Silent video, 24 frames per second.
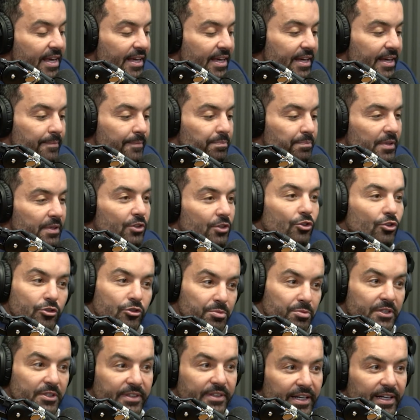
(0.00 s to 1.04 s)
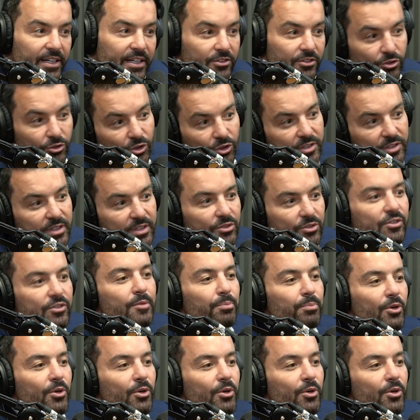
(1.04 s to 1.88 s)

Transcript: E em 2013, dois anos